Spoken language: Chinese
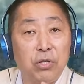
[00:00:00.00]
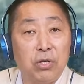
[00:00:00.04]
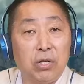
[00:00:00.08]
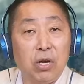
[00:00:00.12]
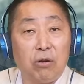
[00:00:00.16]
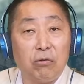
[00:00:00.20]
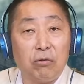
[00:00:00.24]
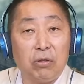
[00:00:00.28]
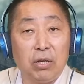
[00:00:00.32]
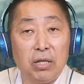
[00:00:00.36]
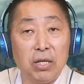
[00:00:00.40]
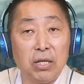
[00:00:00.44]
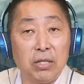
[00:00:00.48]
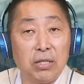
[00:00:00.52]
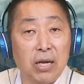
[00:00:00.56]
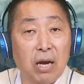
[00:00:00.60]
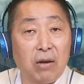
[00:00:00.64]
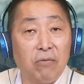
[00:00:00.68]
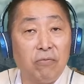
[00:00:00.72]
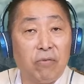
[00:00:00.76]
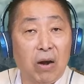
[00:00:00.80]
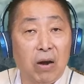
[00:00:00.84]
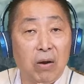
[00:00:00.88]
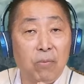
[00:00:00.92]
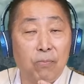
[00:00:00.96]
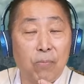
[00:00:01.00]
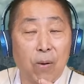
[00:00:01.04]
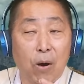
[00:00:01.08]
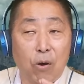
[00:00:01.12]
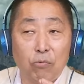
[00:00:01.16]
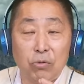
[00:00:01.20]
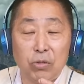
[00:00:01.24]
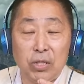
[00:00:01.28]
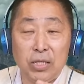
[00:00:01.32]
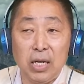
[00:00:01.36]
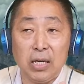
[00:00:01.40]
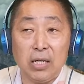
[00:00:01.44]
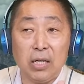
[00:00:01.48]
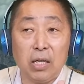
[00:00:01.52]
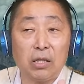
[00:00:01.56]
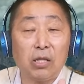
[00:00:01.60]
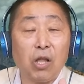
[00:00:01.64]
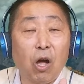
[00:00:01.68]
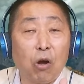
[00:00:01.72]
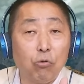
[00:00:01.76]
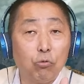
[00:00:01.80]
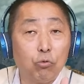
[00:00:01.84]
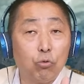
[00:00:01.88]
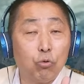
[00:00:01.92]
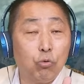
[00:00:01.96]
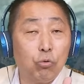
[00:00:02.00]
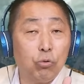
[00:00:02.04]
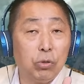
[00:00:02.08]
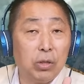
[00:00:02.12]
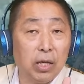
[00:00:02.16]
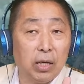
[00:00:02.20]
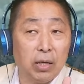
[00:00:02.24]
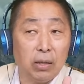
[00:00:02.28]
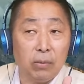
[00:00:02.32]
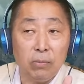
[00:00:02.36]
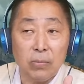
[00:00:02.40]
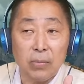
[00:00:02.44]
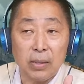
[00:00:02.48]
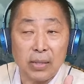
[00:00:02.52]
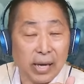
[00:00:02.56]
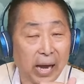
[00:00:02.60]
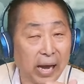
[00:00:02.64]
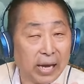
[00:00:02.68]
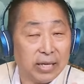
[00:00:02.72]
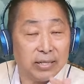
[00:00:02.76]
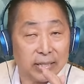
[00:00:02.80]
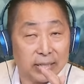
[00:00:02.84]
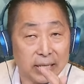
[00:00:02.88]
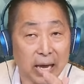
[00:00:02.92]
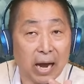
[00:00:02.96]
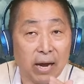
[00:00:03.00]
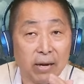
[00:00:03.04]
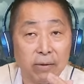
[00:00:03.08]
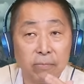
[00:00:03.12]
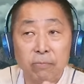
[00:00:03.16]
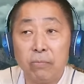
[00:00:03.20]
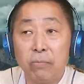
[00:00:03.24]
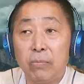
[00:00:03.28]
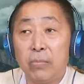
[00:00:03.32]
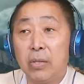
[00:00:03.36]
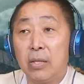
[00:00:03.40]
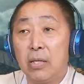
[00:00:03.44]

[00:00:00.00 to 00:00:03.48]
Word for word: 治道德的尚方宝剑呢，到处的砍杀，